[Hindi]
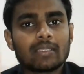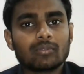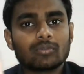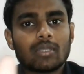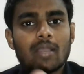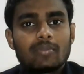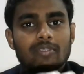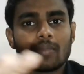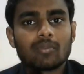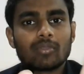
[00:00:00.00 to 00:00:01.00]
तो आप
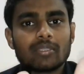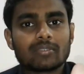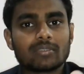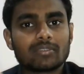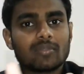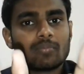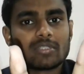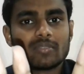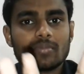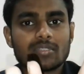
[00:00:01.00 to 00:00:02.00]
एग्जाम में वही सिंपल
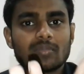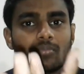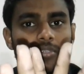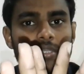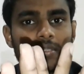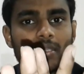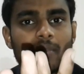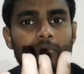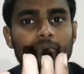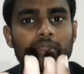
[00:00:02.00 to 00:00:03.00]
सी बेसिक पूछी जाती है
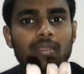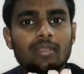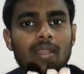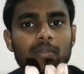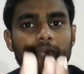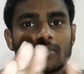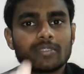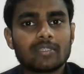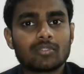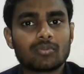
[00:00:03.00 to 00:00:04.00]
कंप्यूटर की आप ट्रिपल
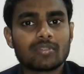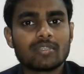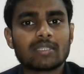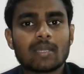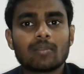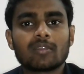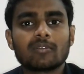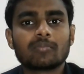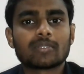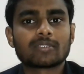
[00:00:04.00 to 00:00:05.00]
सी की छोटी सी किताब लेकर
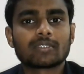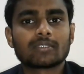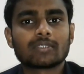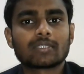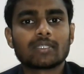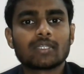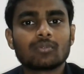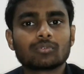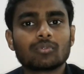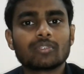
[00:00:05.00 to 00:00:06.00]
भी पढ़ सकते हैं
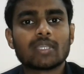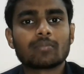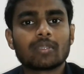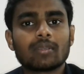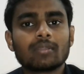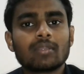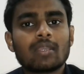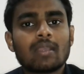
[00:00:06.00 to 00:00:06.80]
उसको एग्जाम देकर